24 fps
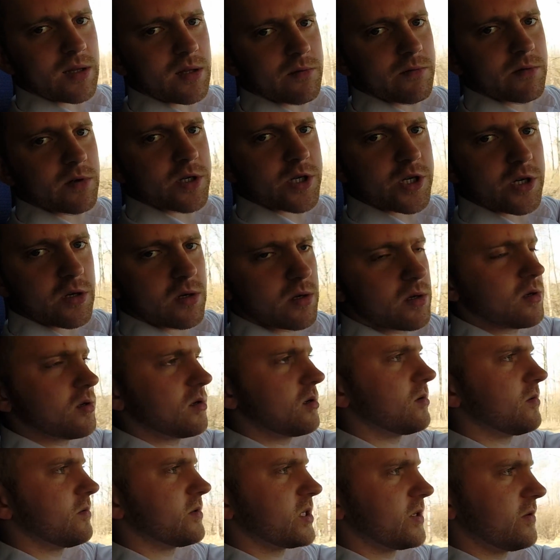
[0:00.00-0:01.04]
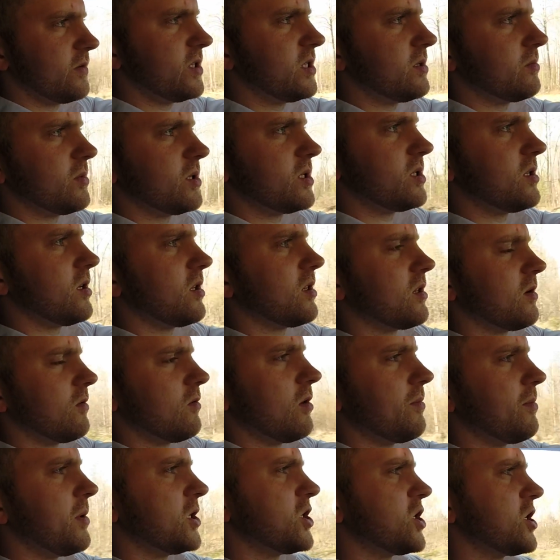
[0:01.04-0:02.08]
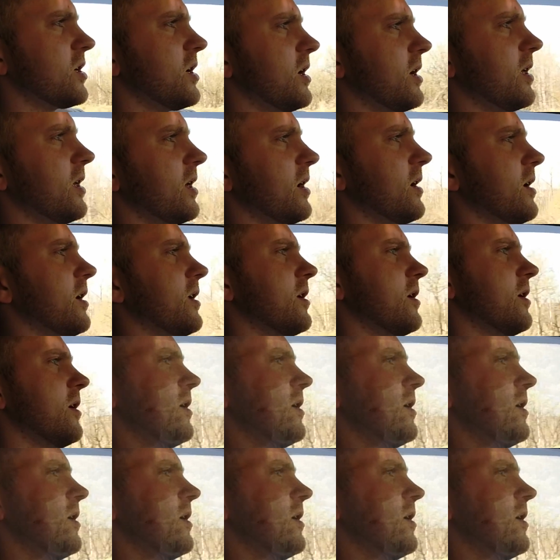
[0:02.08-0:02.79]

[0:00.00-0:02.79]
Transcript: и выше, в зависимости от того, опять же, как ехать.